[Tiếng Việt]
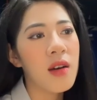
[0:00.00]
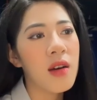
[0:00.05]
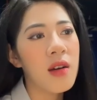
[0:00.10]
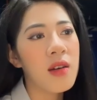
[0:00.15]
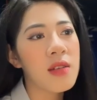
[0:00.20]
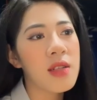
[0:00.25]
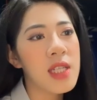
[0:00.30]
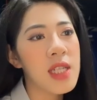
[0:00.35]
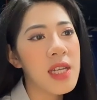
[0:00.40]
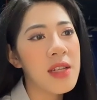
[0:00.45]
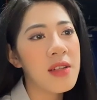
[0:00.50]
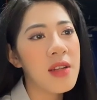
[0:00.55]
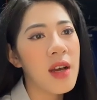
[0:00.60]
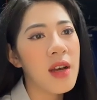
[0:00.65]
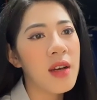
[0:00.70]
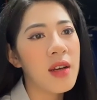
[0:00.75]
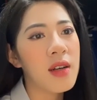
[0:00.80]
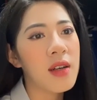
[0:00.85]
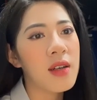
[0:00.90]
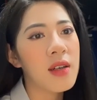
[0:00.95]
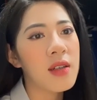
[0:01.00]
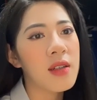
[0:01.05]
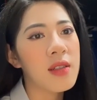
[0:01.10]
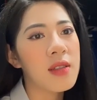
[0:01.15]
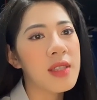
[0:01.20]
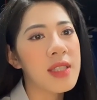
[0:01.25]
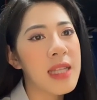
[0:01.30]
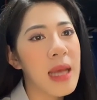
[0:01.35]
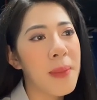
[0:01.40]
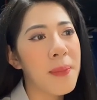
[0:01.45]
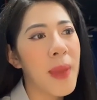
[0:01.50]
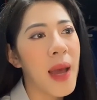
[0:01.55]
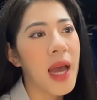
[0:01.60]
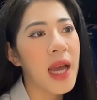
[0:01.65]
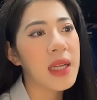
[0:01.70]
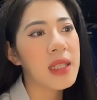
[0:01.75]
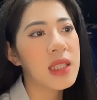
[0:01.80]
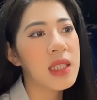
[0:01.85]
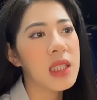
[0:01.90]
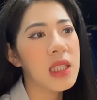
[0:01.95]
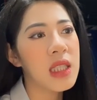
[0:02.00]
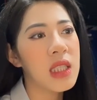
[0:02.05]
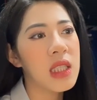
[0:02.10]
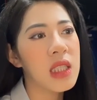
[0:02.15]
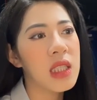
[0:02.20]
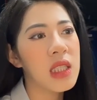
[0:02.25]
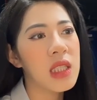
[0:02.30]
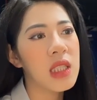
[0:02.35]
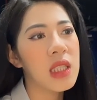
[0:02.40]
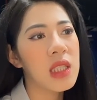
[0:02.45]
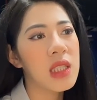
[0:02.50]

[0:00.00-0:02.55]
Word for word: Ở trên uh, Sapa thì